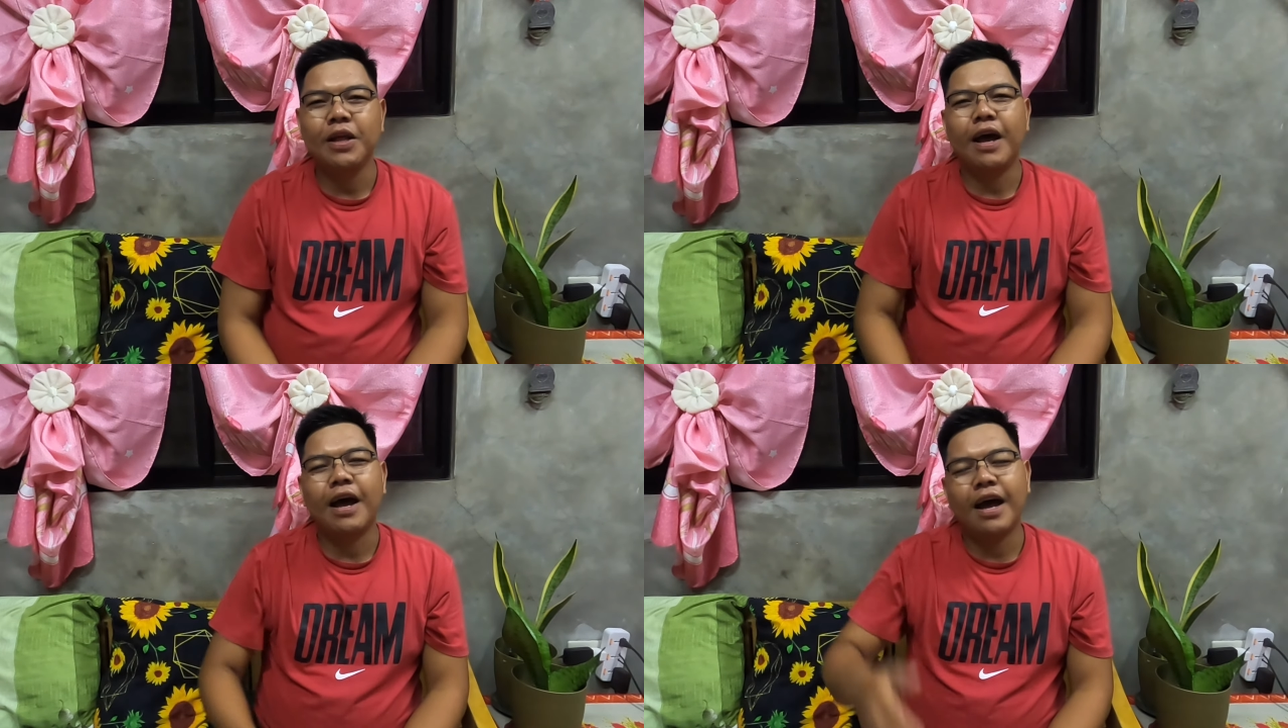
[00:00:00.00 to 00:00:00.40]

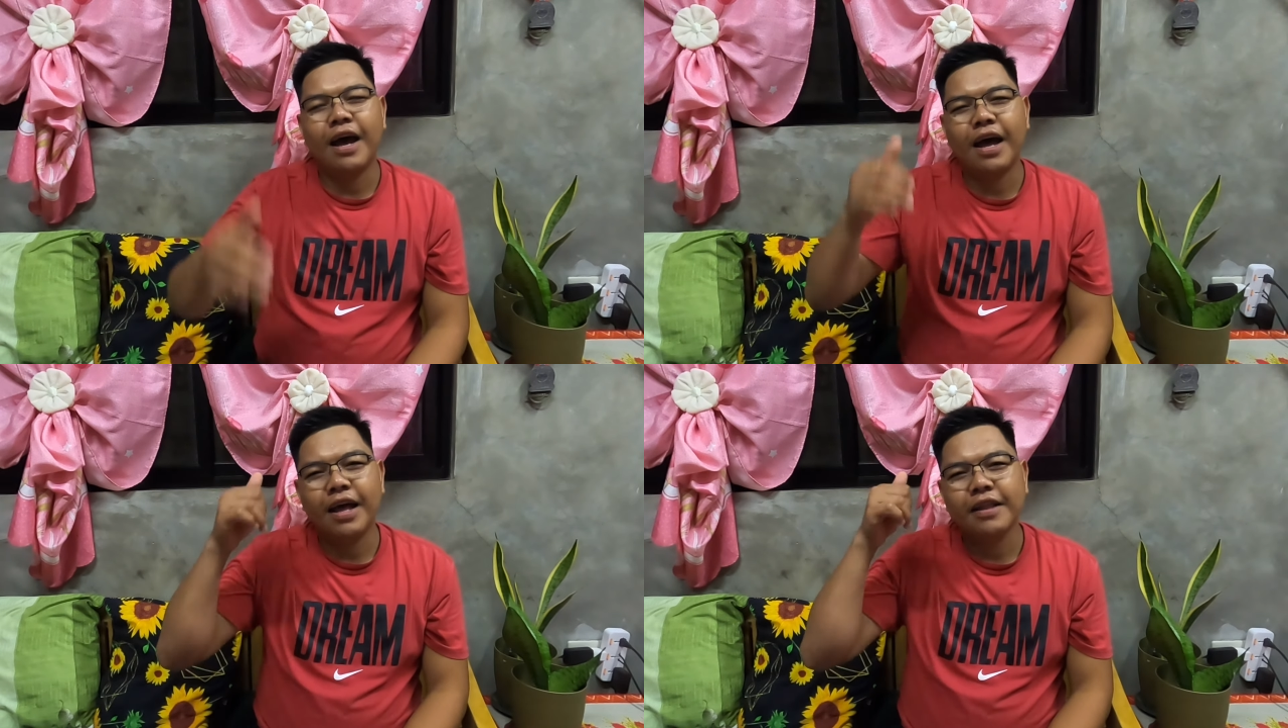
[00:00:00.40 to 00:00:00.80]

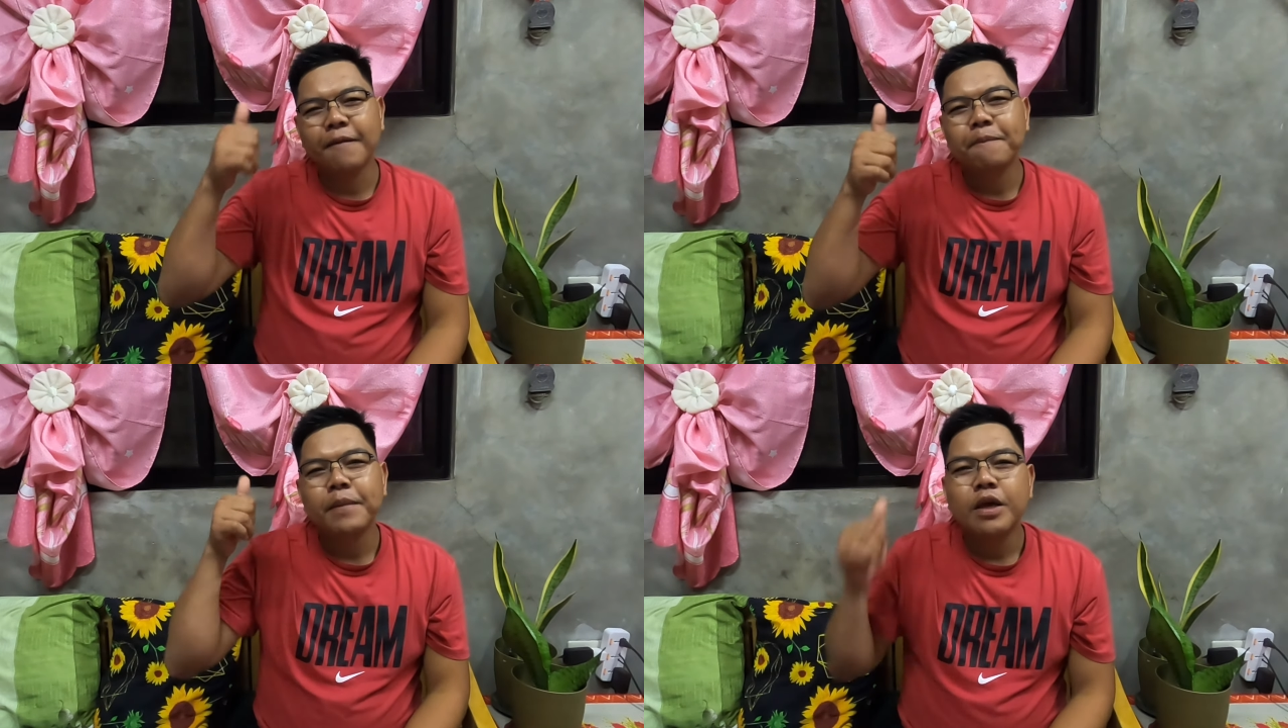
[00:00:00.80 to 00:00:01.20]
At
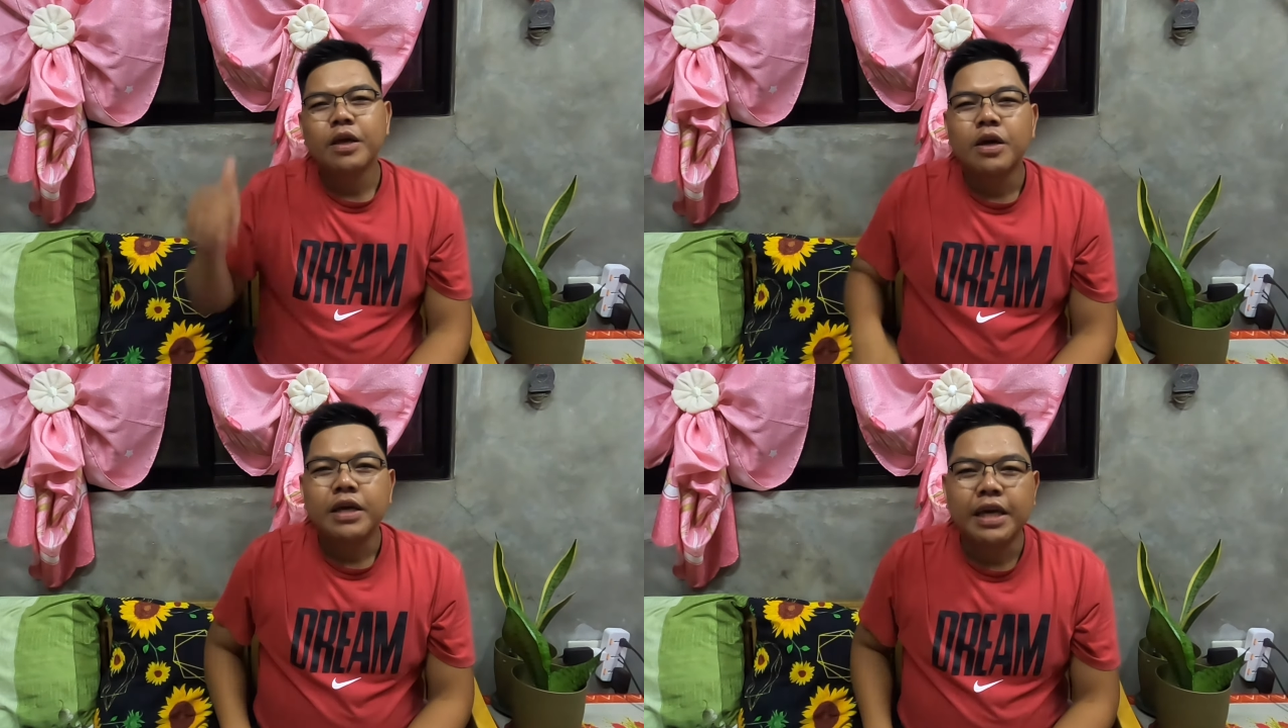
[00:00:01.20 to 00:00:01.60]

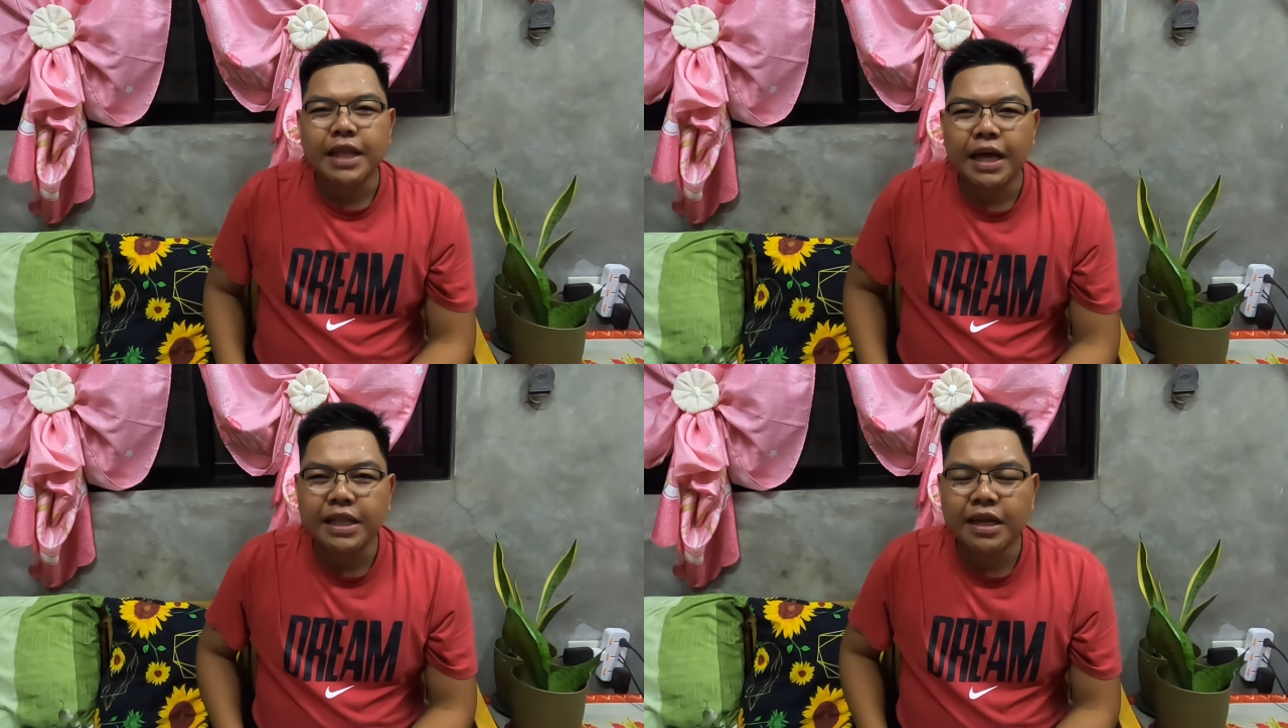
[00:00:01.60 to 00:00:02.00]

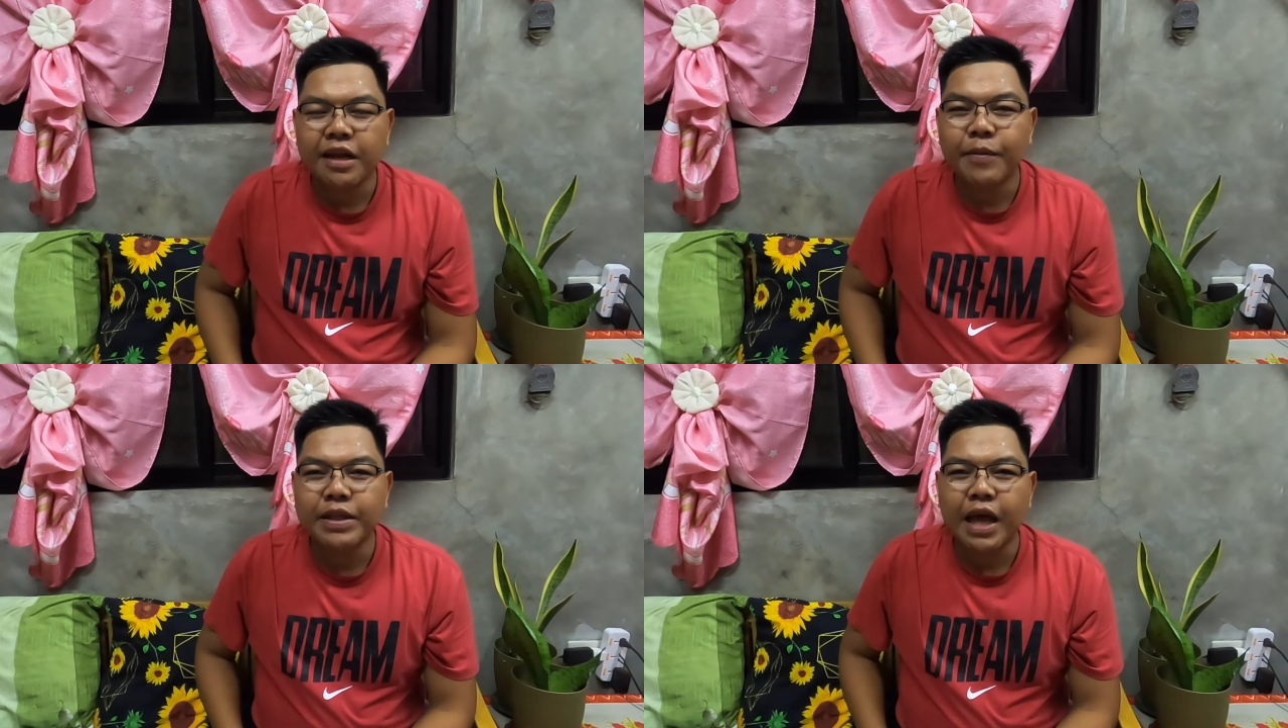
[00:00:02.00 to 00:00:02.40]
kita-kita na
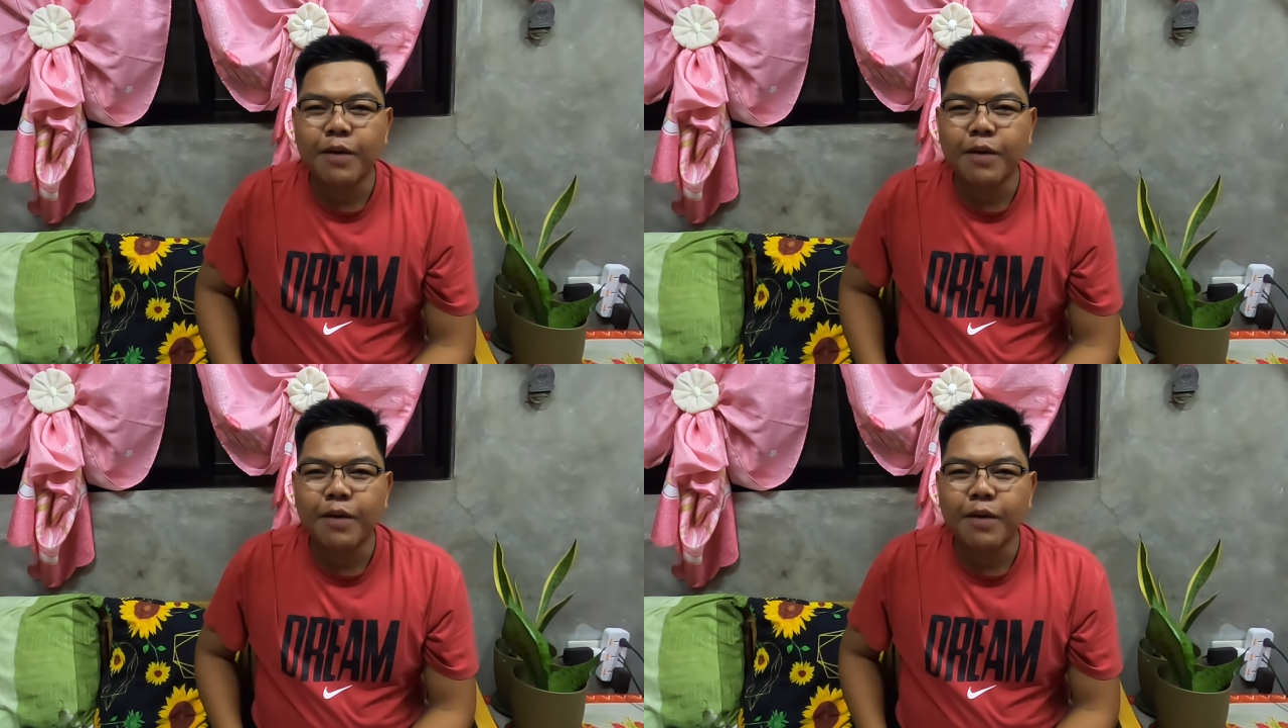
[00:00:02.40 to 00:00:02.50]
naman tayo